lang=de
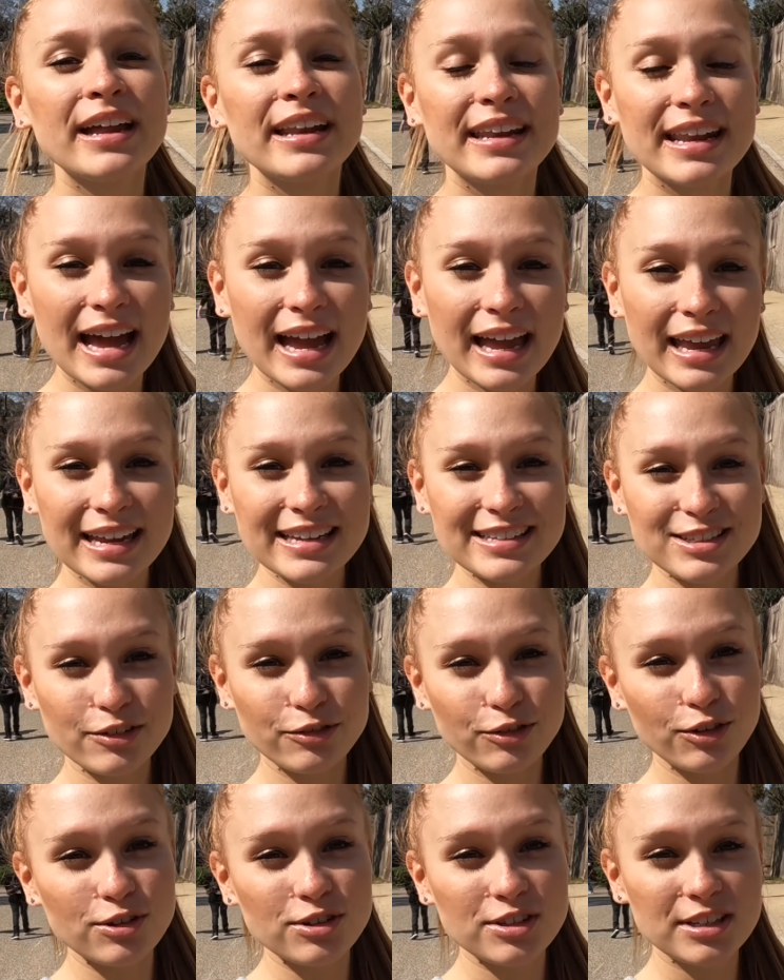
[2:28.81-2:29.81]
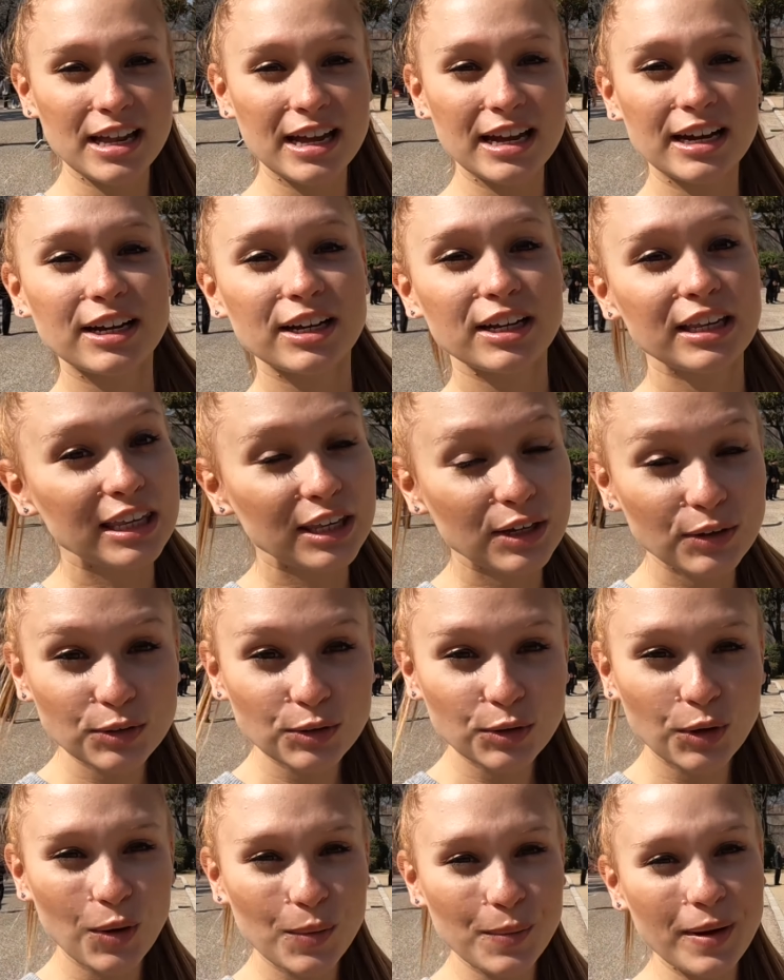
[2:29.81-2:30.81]
Nachher geht es noch für uns nach
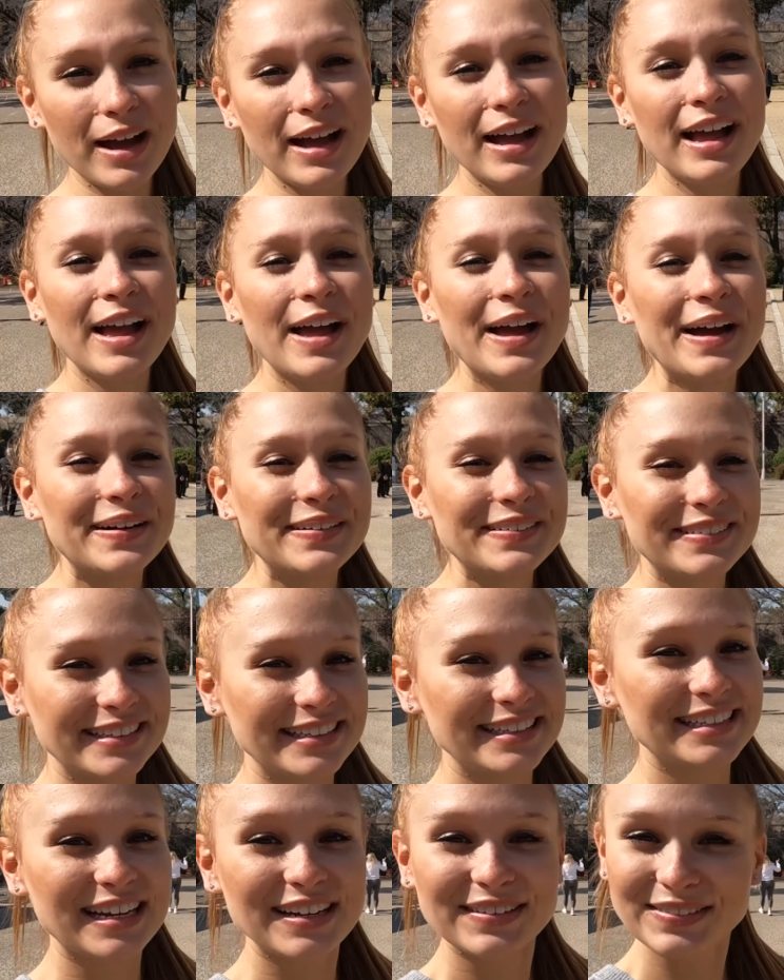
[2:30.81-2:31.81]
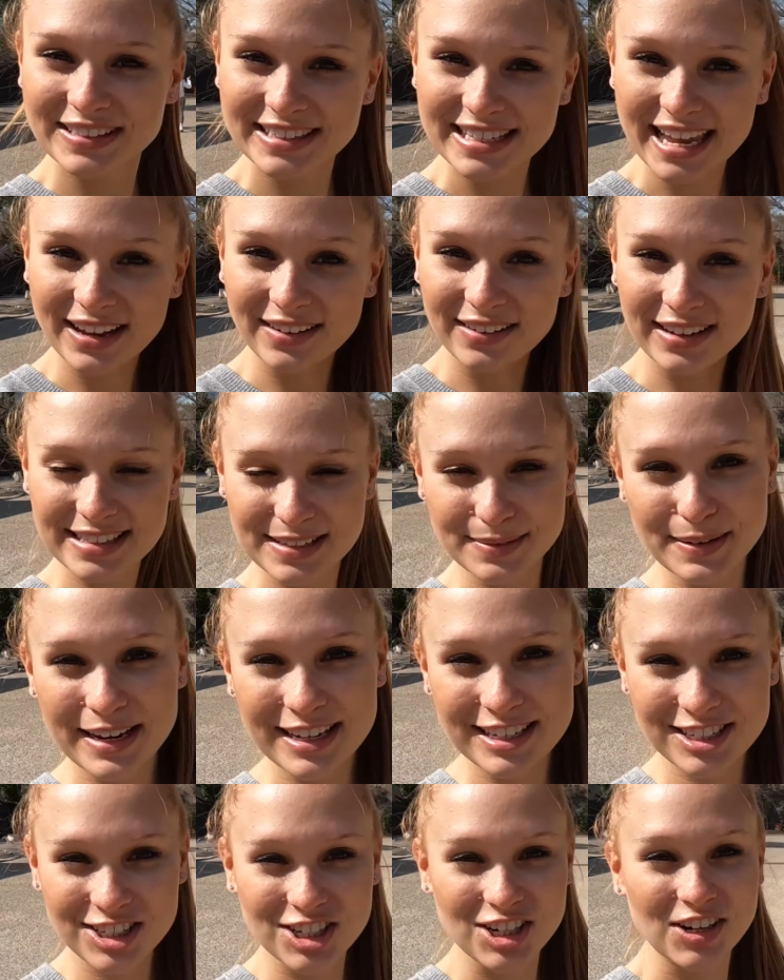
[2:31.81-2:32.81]
Kyoto rüber und äh, wir zeigen euch jetzt mal
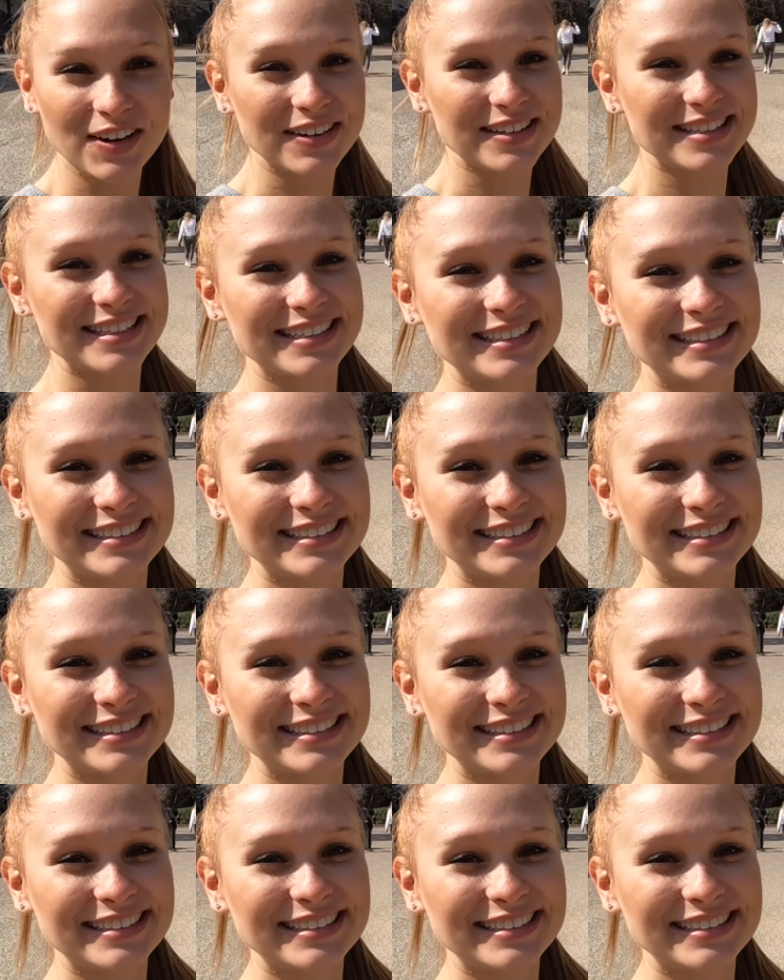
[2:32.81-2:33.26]
das Schloss.